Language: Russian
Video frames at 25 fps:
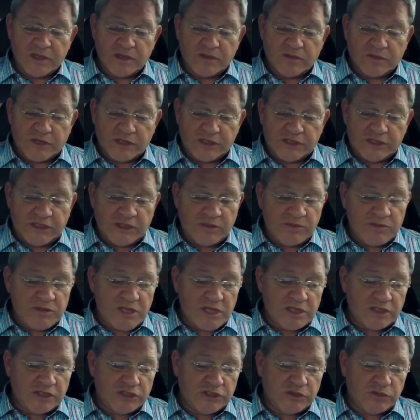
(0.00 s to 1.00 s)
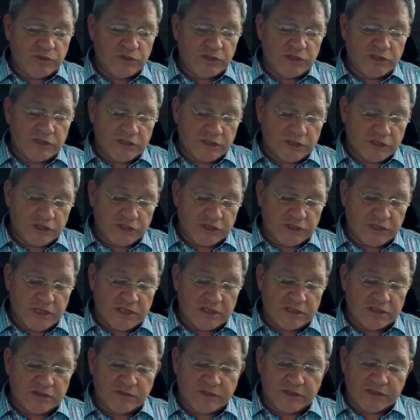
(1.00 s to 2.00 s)
В России меня ничего не держит,
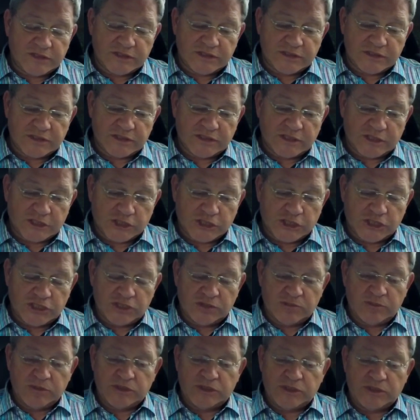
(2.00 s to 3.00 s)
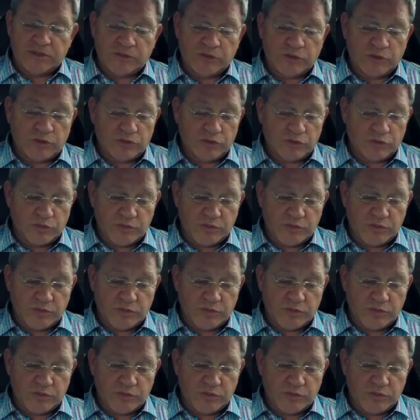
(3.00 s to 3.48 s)
я не связана с отношениями, семьей.